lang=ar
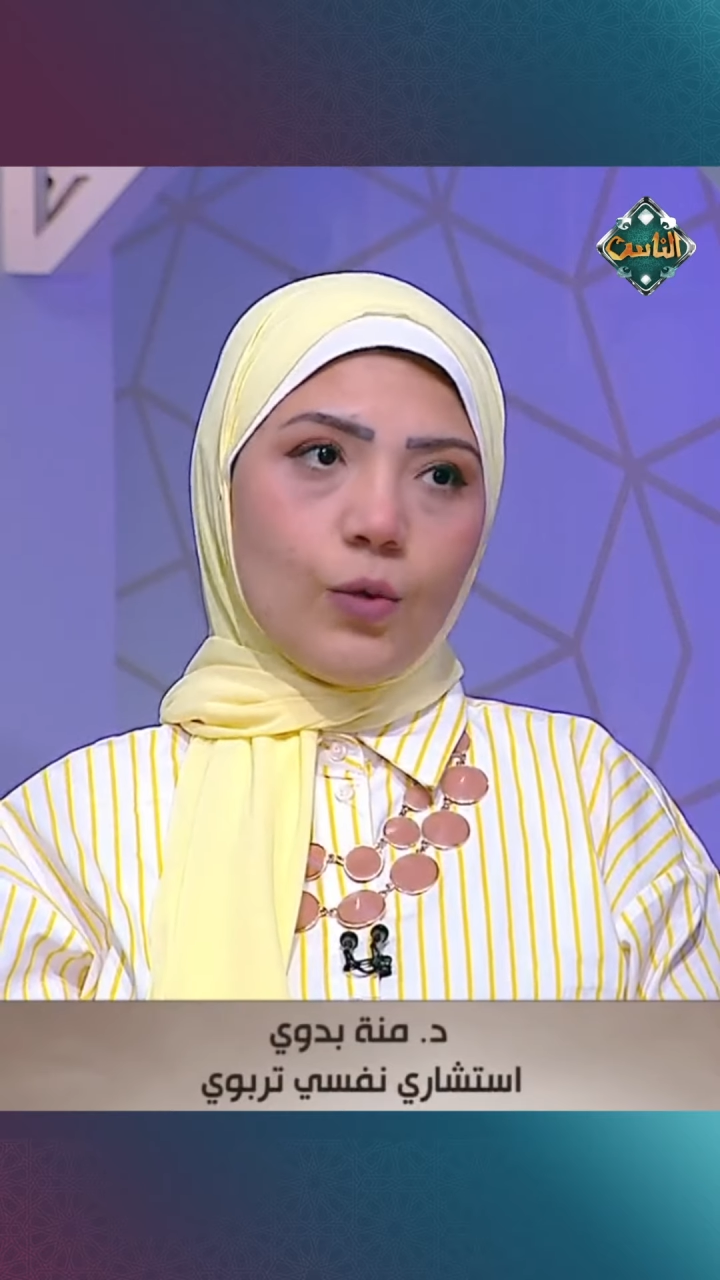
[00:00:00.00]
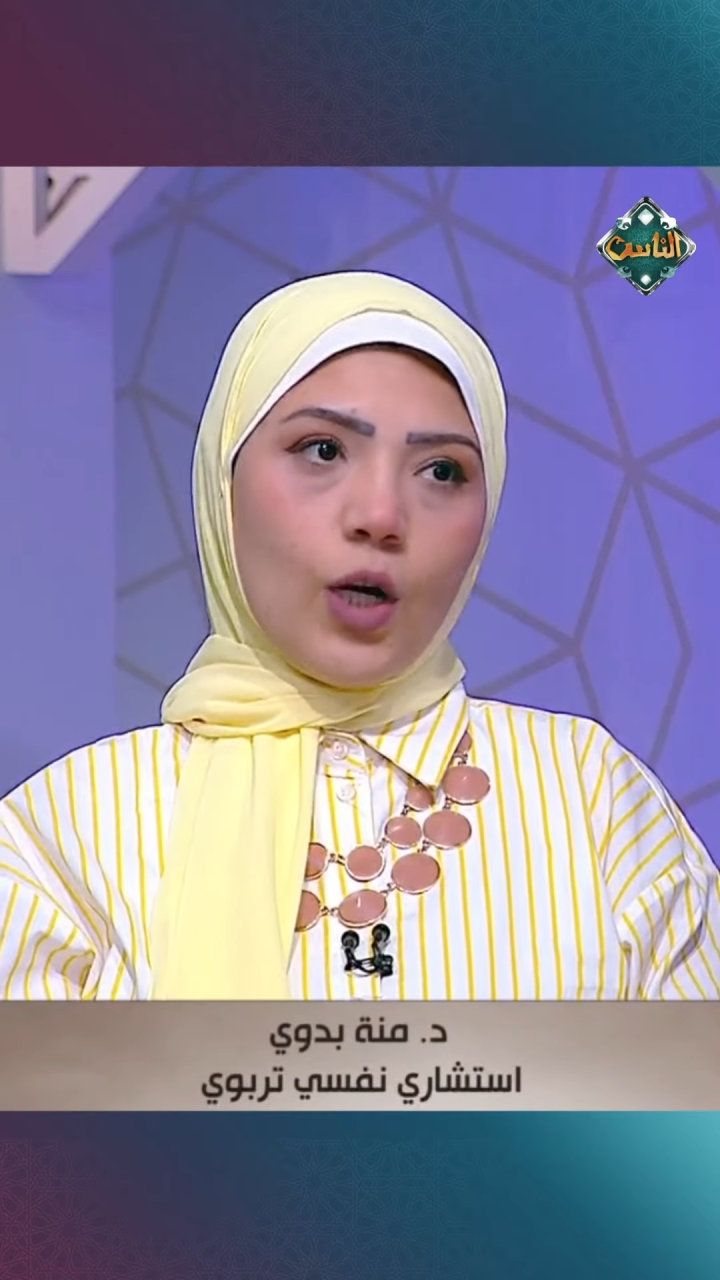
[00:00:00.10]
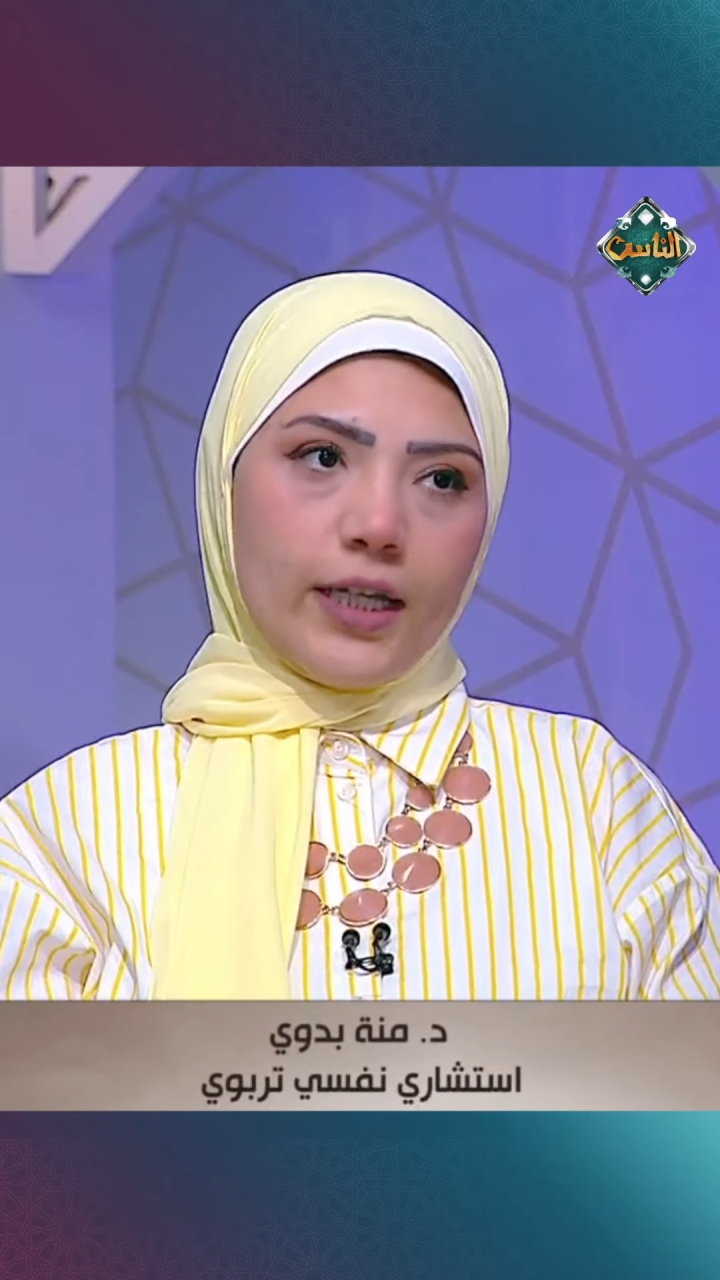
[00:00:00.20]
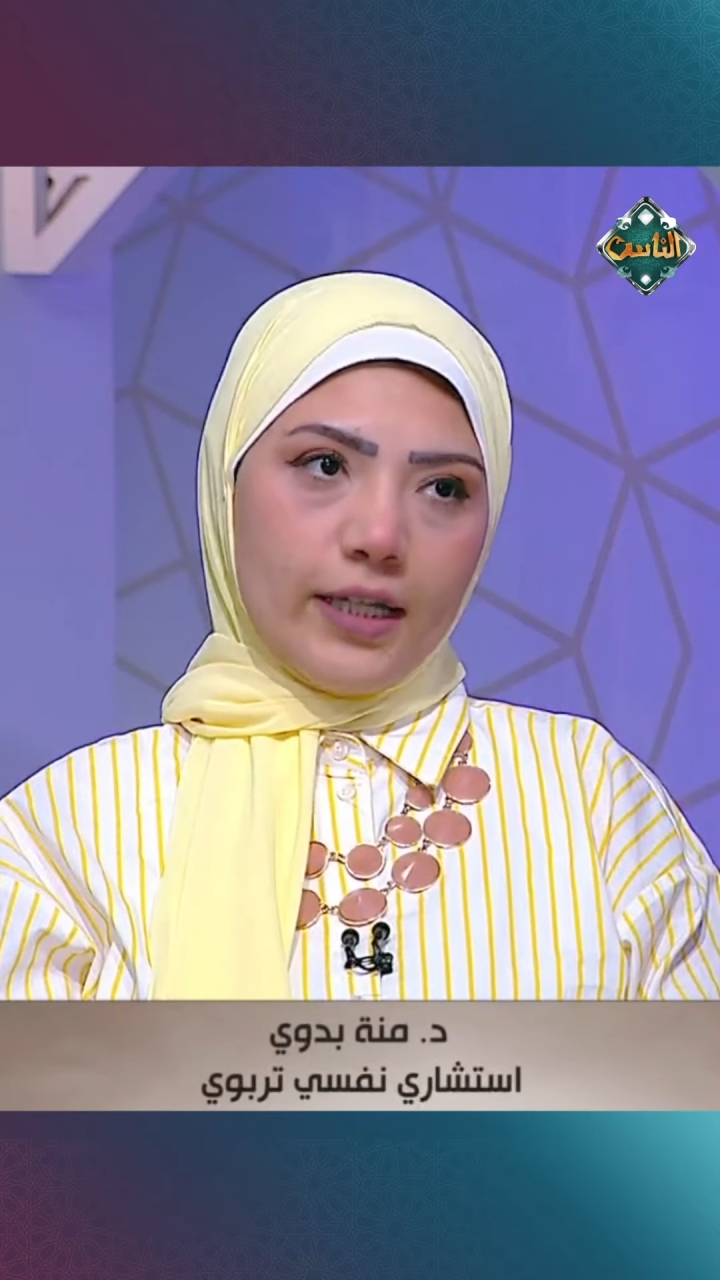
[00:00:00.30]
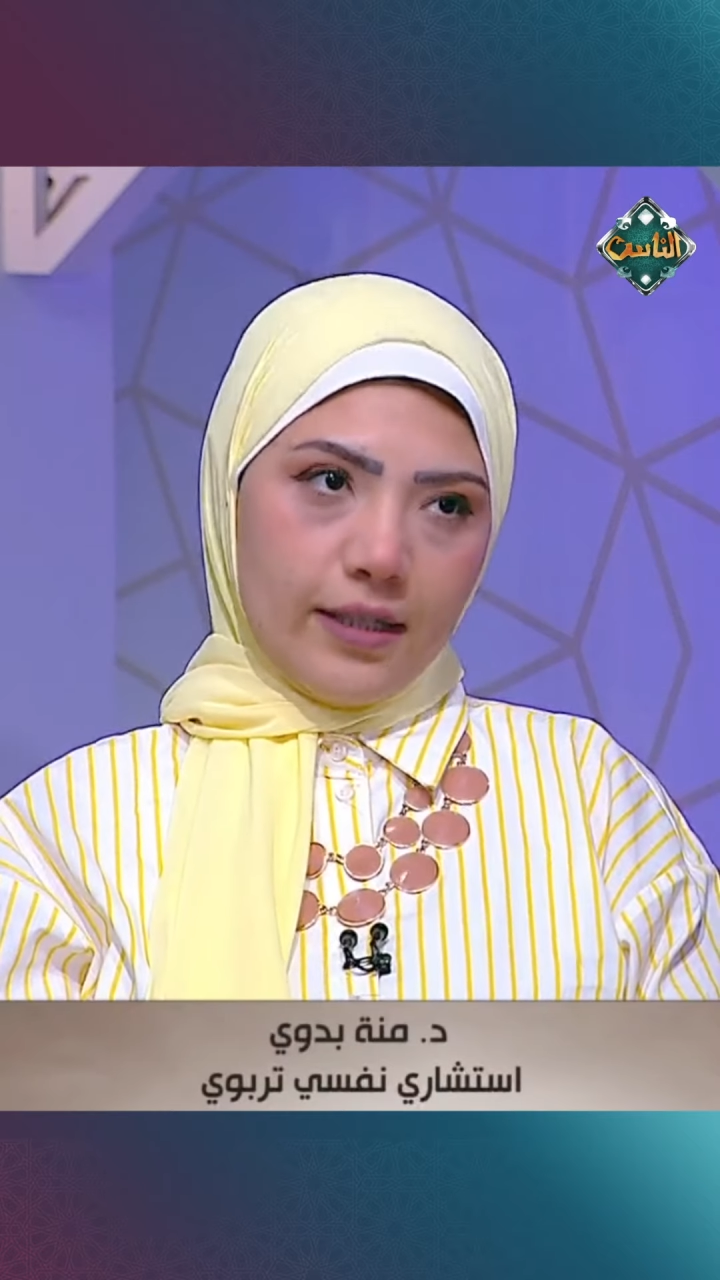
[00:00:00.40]

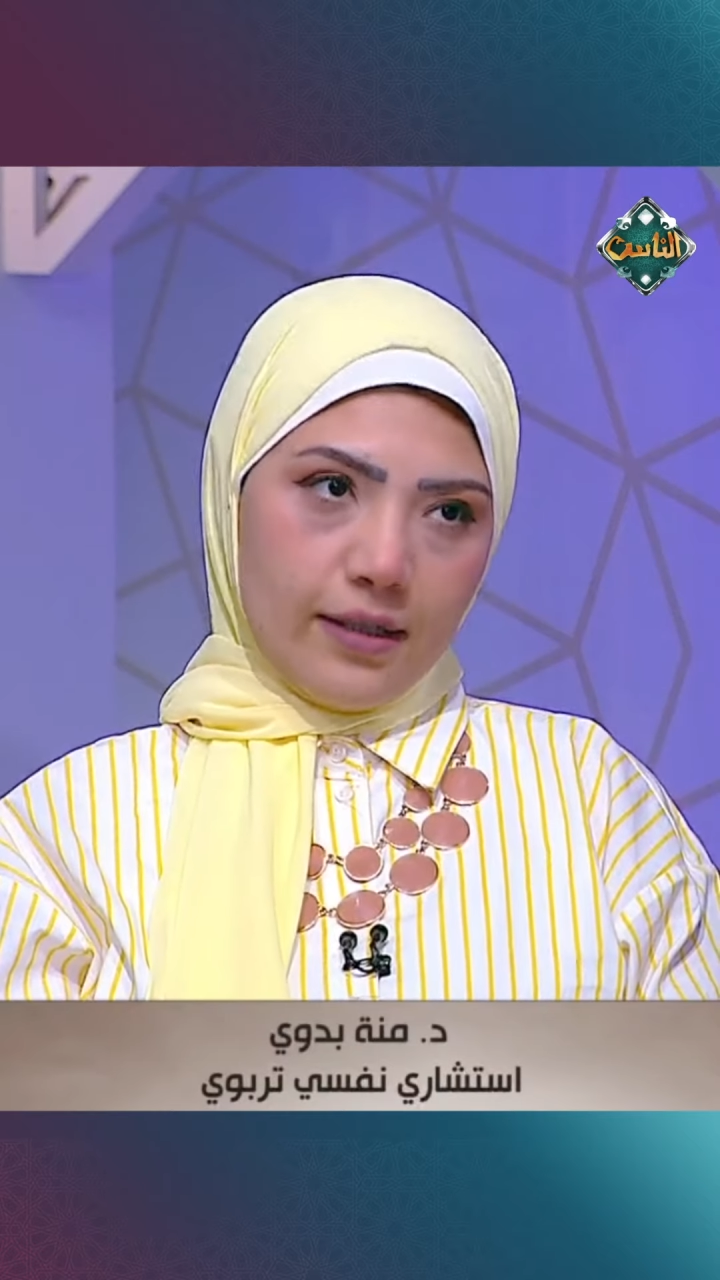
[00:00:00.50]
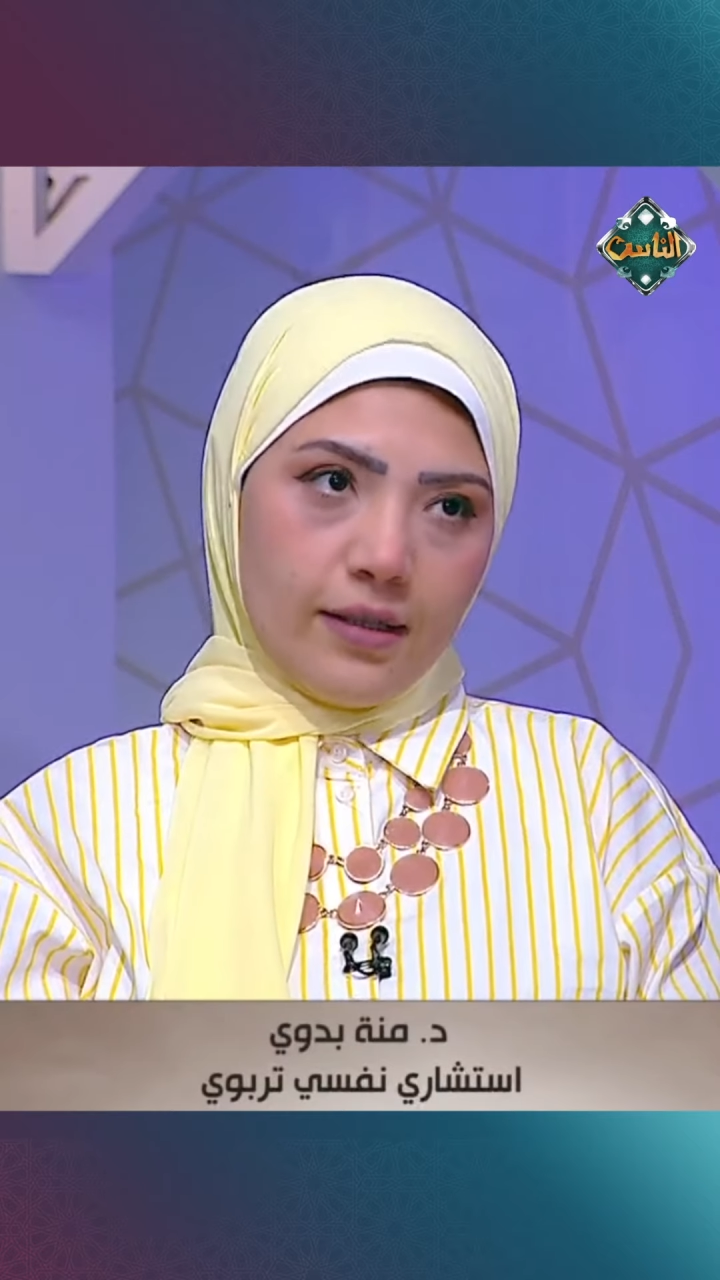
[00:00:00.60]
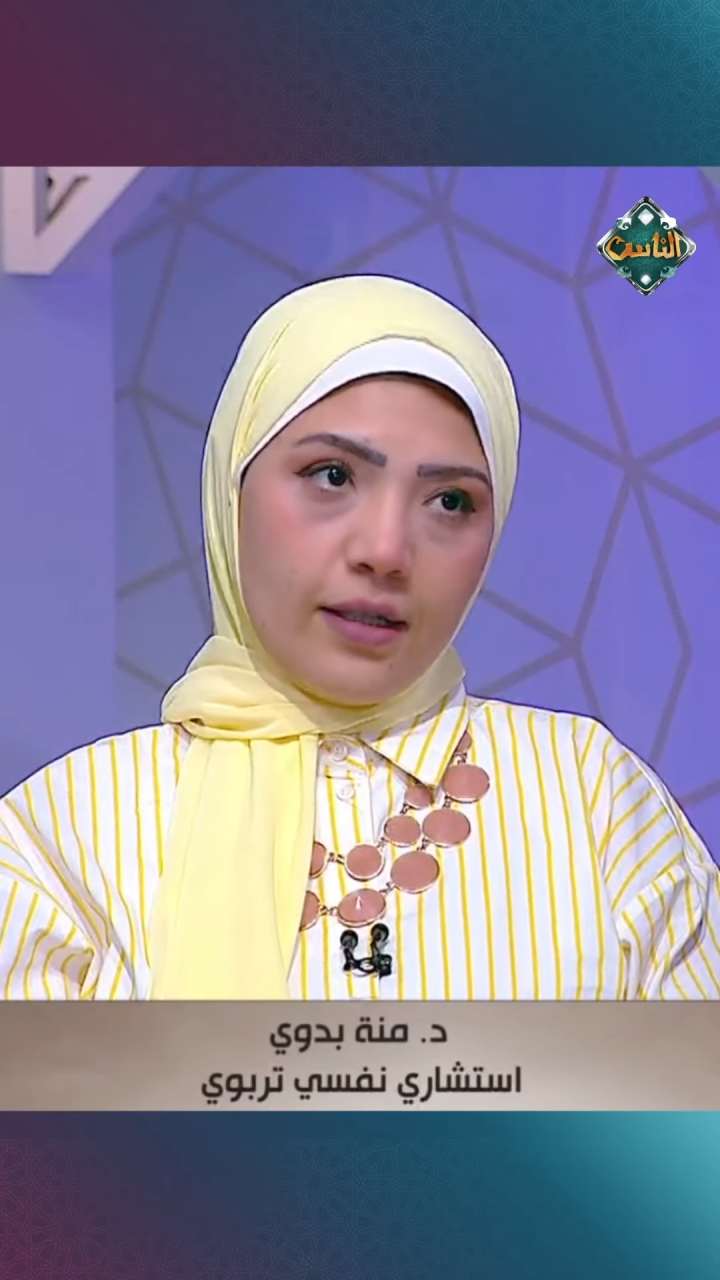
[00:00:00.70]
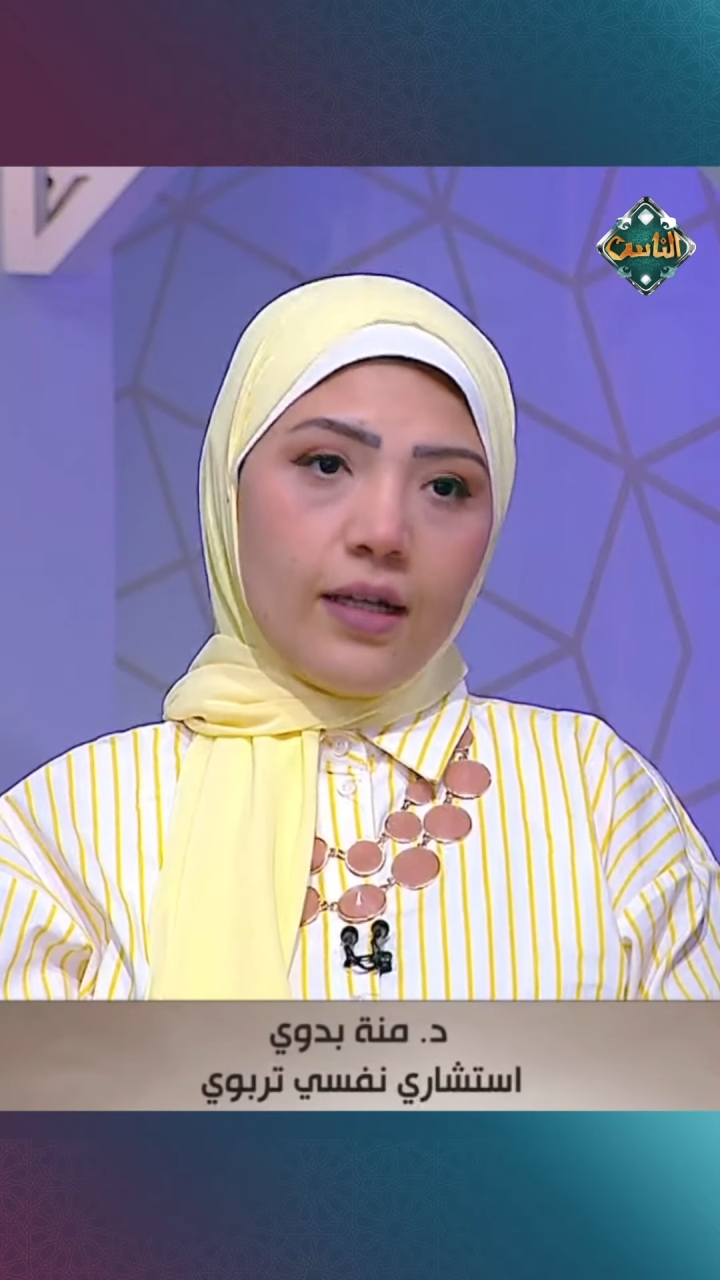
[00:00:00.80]
معينه